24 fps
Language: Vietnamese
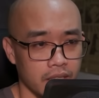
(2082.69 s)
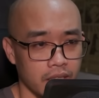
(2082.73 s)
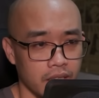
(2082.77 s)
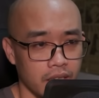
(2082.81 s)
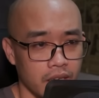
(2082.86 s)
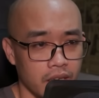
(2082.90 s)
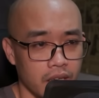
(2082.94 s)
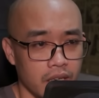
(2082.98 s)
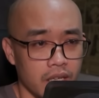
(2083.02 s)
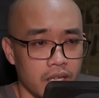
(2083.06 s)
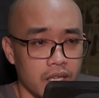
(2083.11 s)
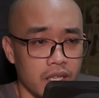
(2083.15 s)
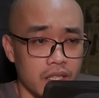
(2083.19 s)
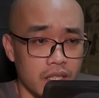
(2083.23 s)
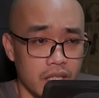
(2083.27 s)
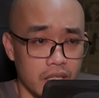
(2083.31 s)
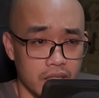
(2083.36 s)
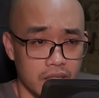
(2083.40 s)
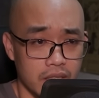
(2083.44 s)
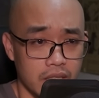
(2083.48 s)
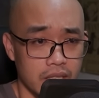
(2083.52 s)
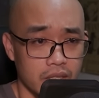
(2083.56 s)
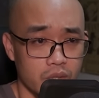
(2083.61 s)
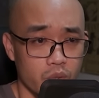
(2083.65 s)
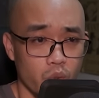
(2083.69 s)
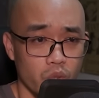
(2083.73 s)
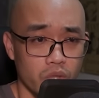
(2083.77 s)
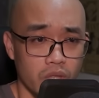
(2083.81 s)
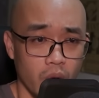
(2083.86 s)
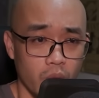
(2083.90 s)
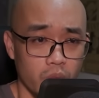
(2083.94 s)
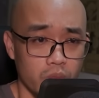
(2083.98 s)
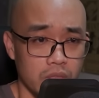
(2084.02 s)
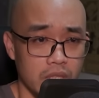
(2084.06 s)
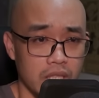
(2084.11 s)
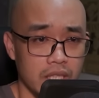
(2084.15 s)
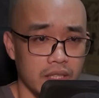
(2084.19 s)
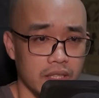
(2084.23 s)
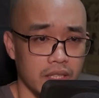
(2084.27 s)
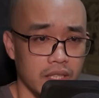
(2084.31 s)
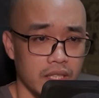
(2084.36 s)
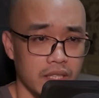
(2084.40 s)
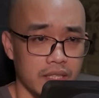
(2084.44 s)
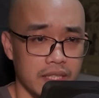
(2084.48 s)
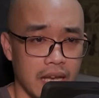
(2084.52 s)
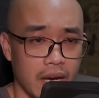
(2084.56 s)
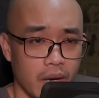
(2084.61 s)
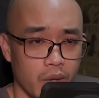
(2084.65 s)
lại nguyện ý đi đại lục Tây Hạ dò
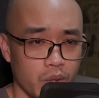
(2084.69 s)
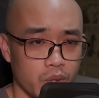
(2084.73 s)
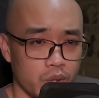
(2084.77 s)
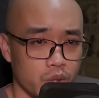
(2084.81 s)
đường,